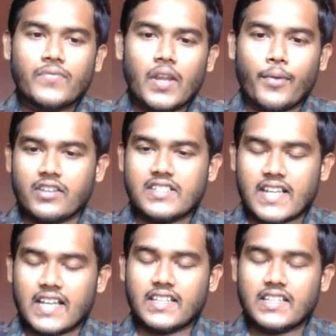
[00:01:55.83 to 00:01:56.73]

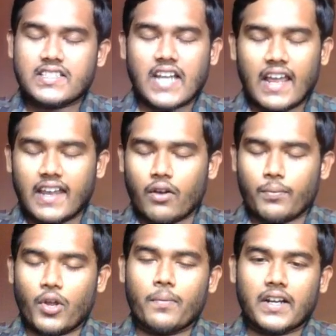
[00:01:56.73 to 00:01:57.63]
ప్రాజెక్ట్స్కి అది చాలా
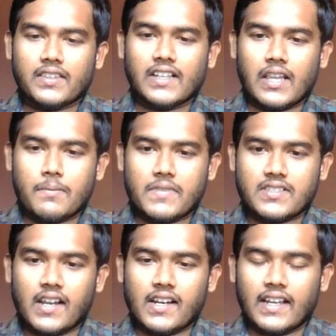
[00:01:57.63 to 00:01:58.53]
ఉపయోగపడుతుంది కదా
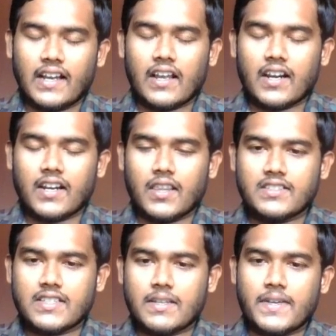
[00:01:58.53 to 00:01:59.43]
మిషన్ లెర్నింగ్ అలగడదాం
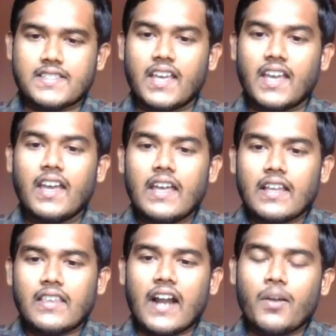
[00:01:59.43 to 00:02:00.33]
అని చెప్పేసి
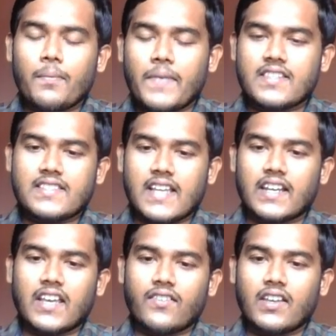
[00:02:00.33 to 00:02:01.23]
దాంట్లో బేసిక్స్
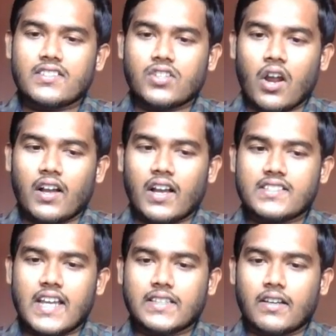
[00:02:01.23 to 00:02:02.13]
అనేవి స్ట్రాంగ్గా
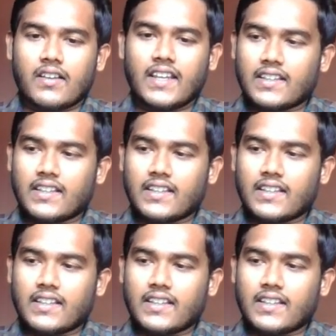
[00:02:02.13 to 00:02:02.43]
చేద్దామని